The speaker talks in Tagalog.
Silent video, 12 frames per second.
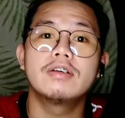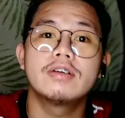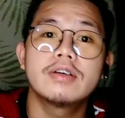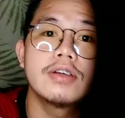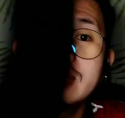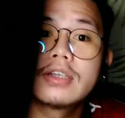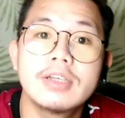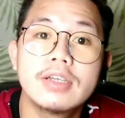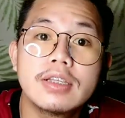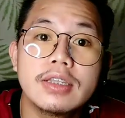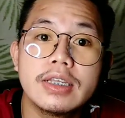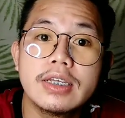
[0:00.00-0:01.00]
Oh,
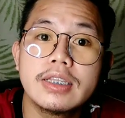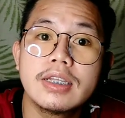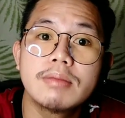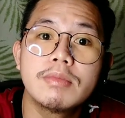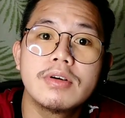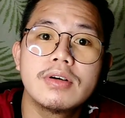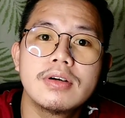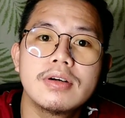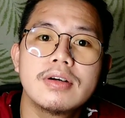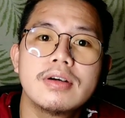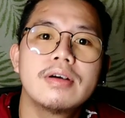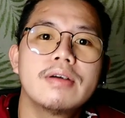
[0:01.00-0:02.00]
tignan mo.
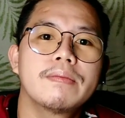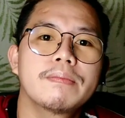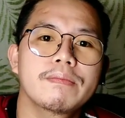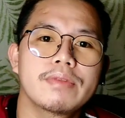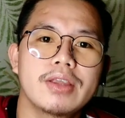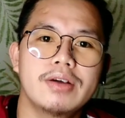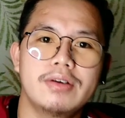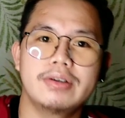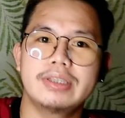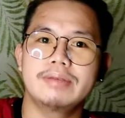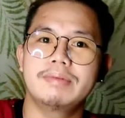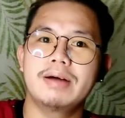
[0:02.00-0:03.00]

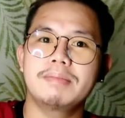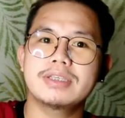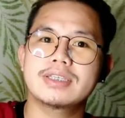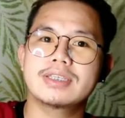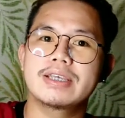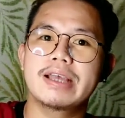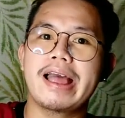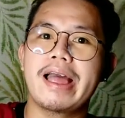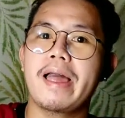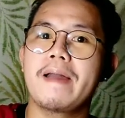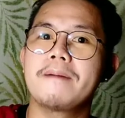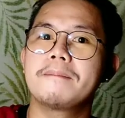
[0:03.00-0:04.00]
Oh, diba? Mas,
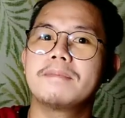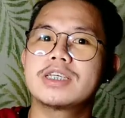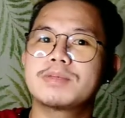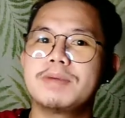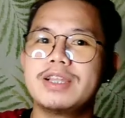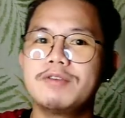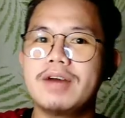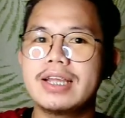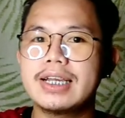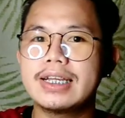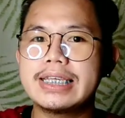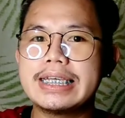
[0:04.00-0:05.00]
mas
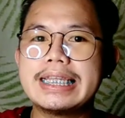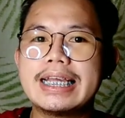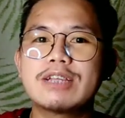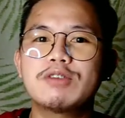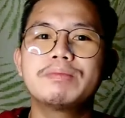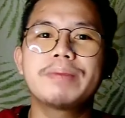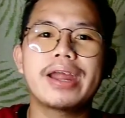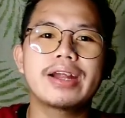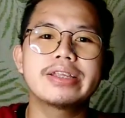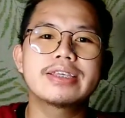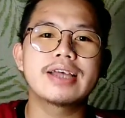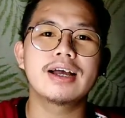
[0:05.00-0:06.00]
maliwanag tignan
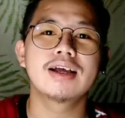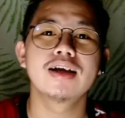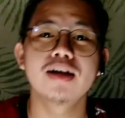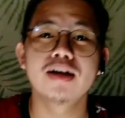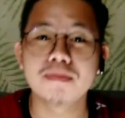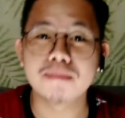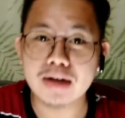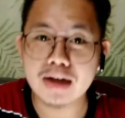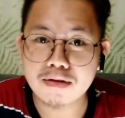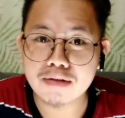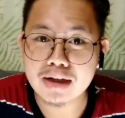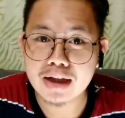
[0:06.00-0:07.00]
compared sa
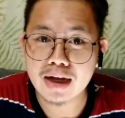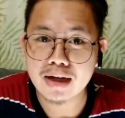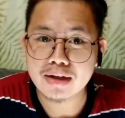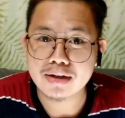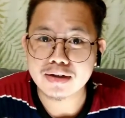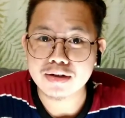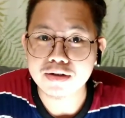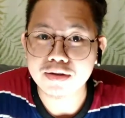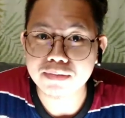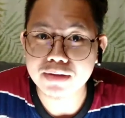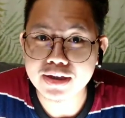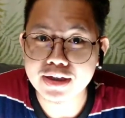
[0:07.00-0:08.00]
pagkawala.
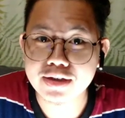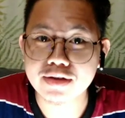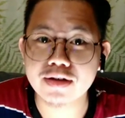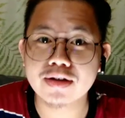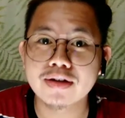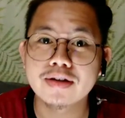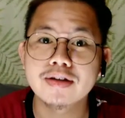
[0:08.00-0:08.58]
Pag oh, dito.